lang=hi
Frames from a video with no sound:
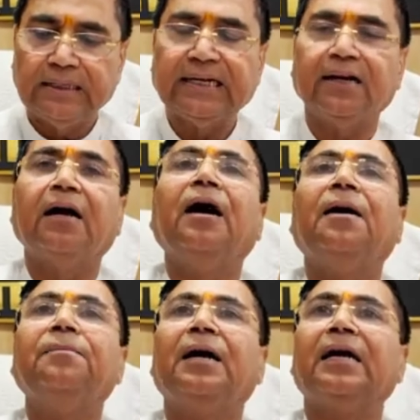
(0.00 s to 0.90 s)
देखिए
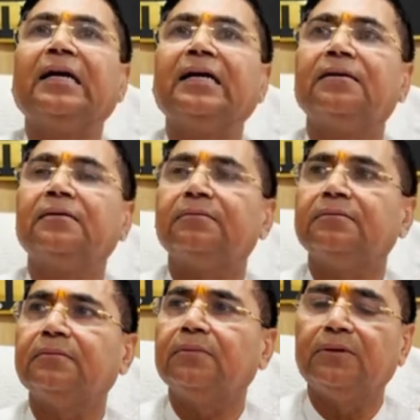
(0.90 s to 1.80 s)
हम अगर
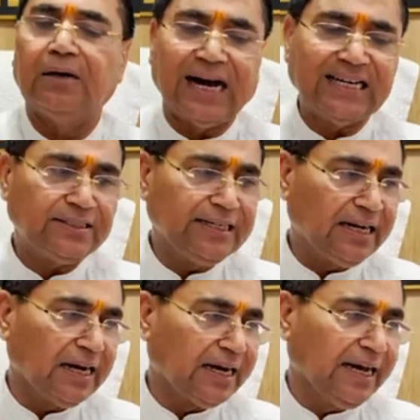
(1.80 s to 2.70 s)
लास्ट
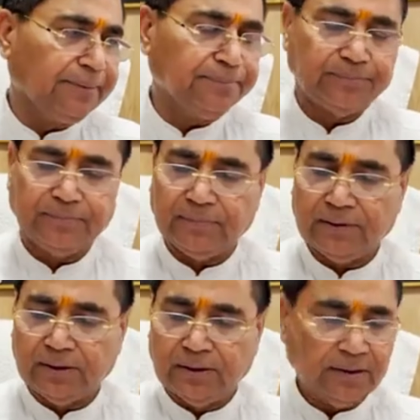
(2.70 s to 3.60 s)
डेट लगाएं
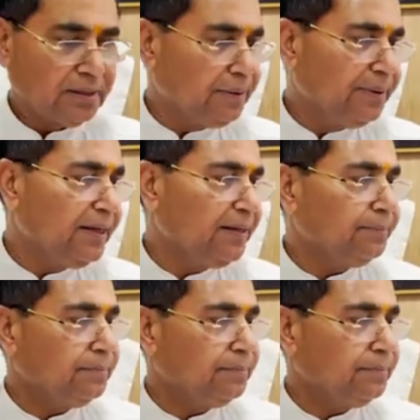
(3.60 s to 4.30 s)
कि भाई